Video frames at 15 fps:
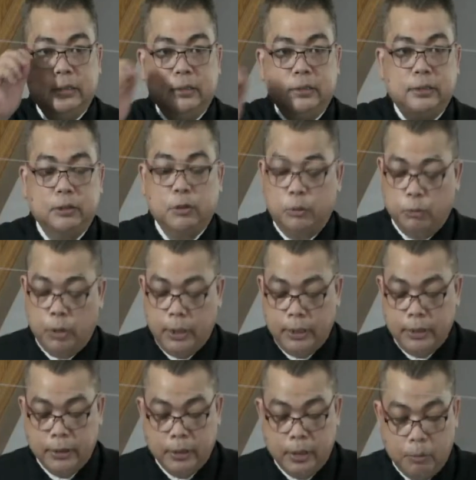Sesuatu hal
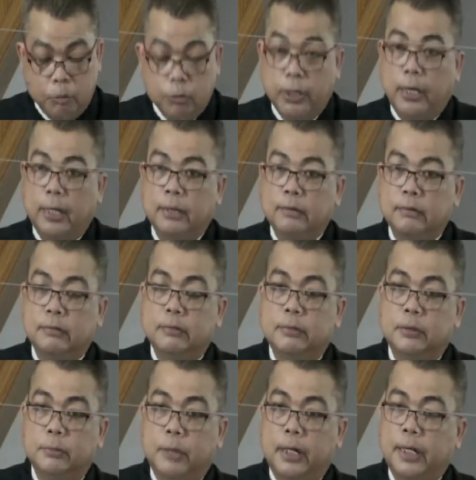yang tidak mudah
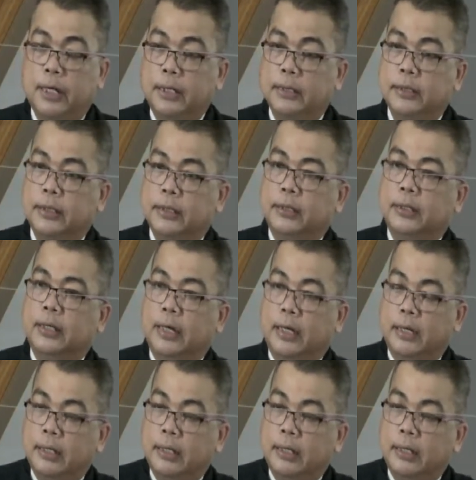bahkan di tengah-tengah